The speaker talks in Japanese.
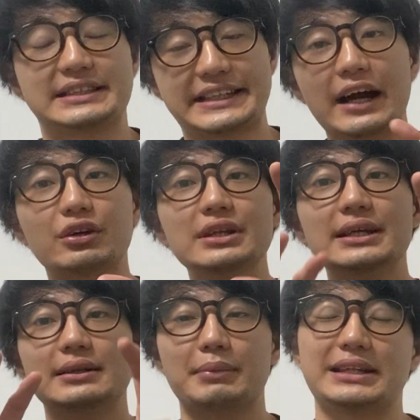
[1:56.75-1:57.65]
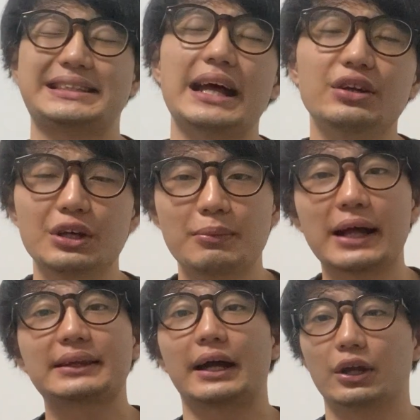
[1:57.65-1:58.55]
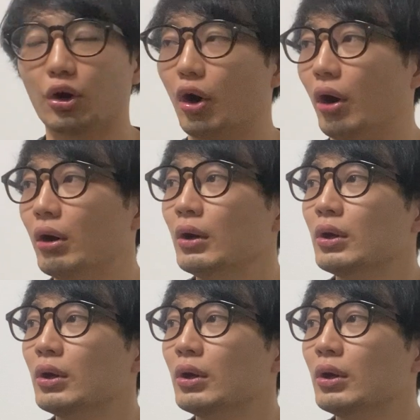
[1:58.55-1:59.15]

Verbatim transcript: 逆に、まあ、残塁もあったけど